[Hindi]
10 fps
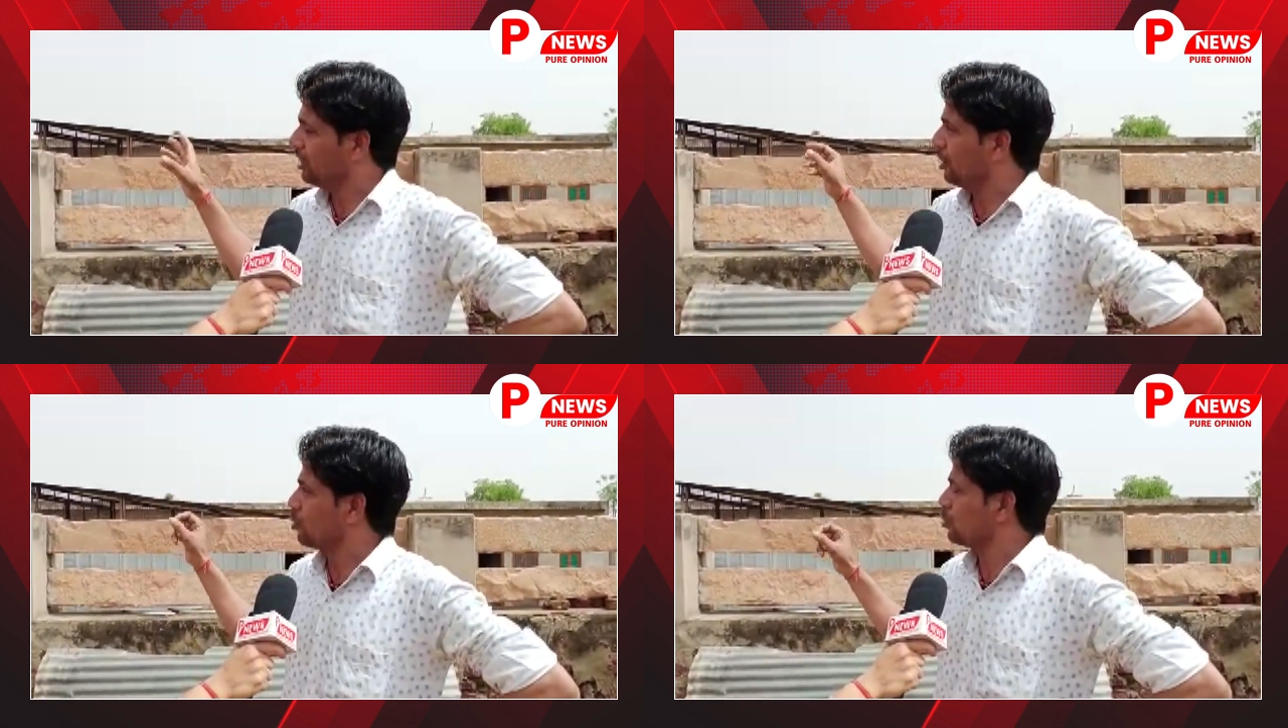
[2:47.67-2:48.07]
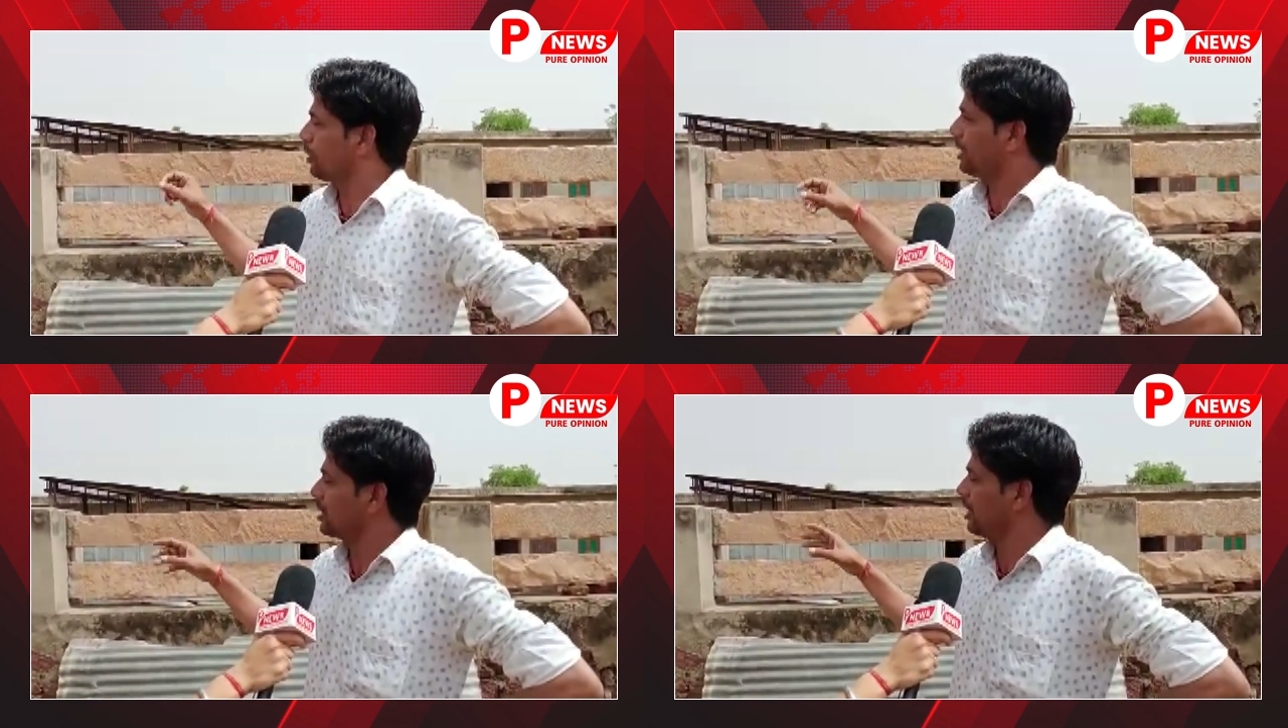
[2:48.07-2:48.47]
ये कुछ
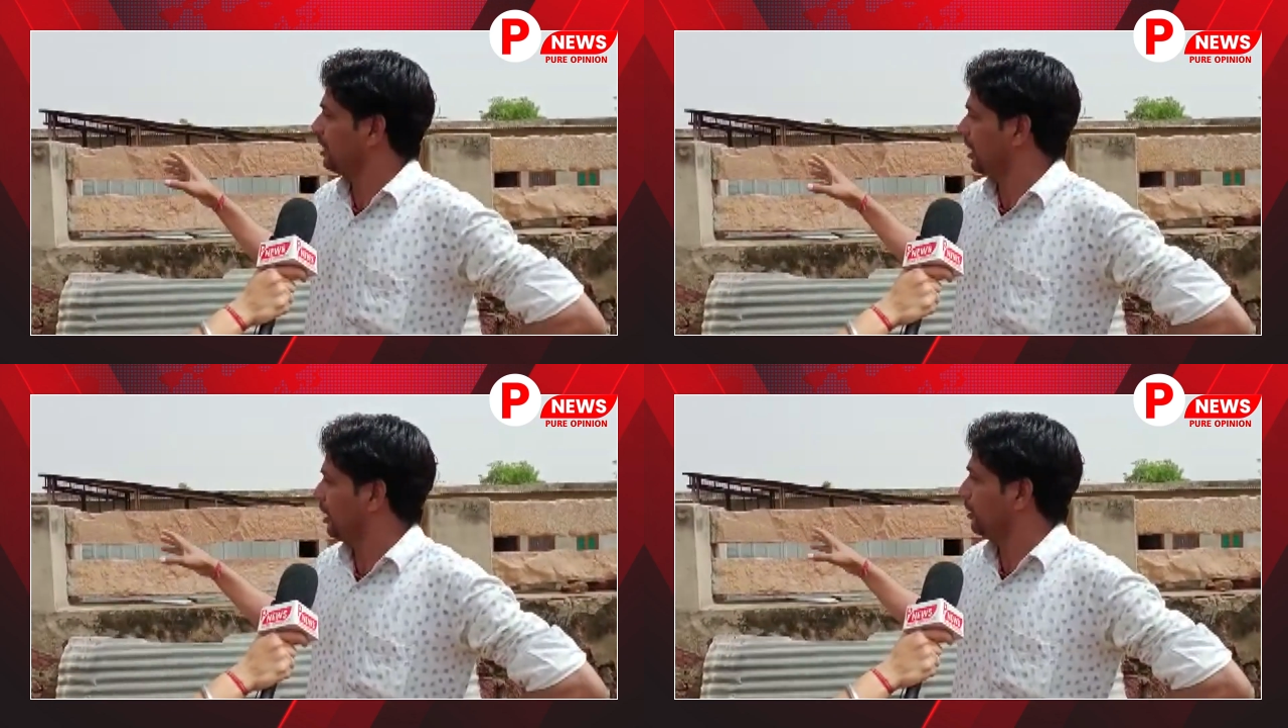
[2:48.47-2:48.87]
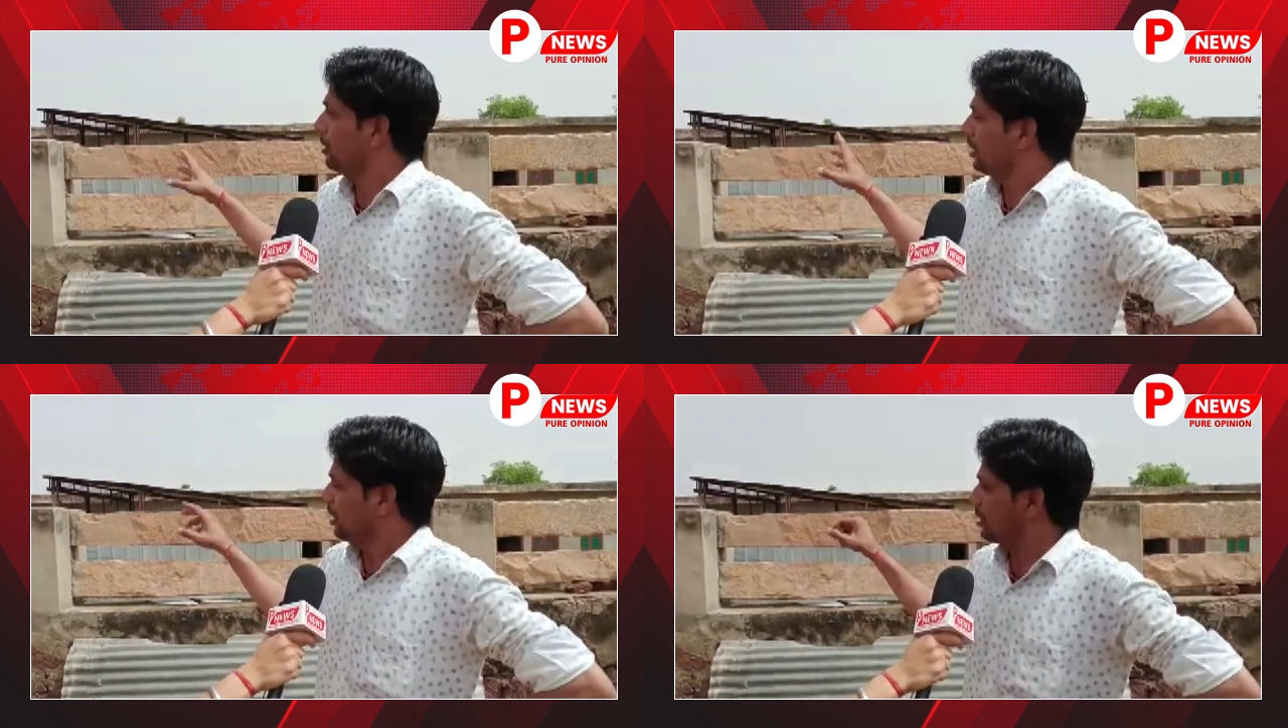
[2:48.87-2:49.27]
परेशानियाँ हैं
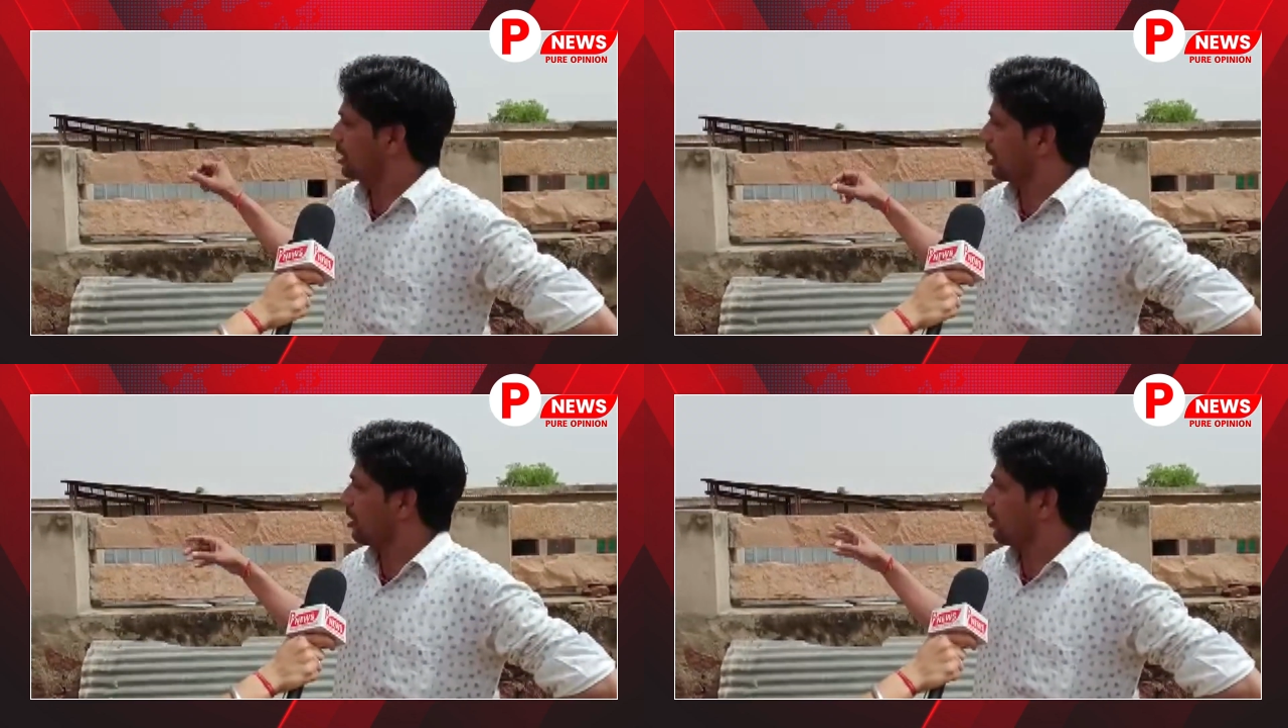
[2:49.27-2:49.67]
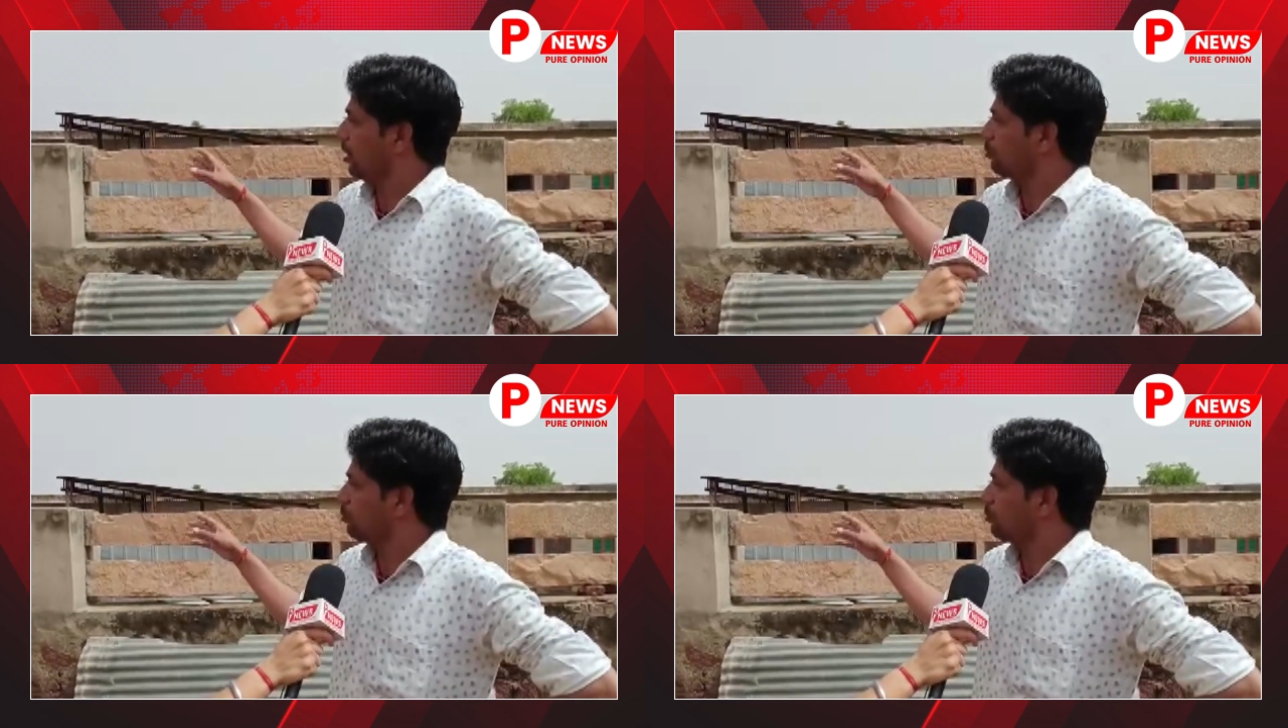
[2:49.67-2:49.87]
इसके अलावा